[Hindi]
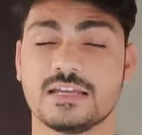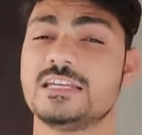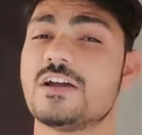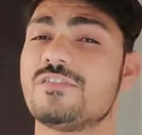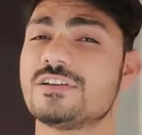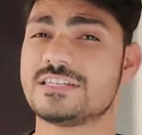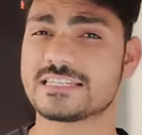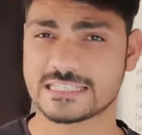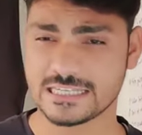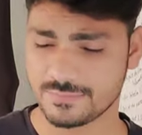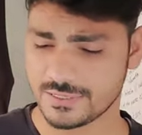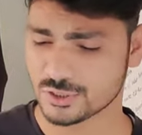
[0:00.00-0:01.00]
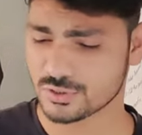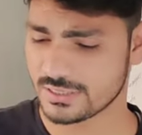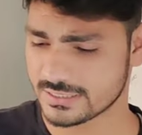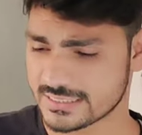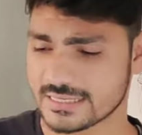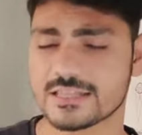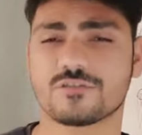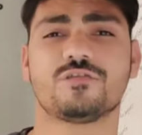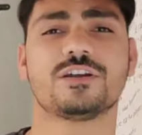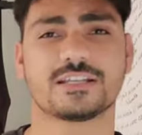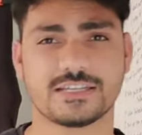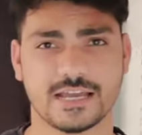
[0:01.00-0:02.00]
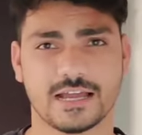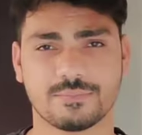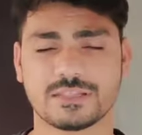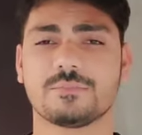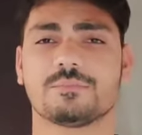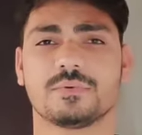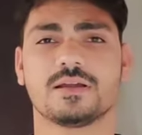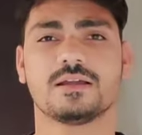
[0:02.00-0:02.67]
या फिर जिसने भी उसकी इसके अंदर फिट किया है मतलब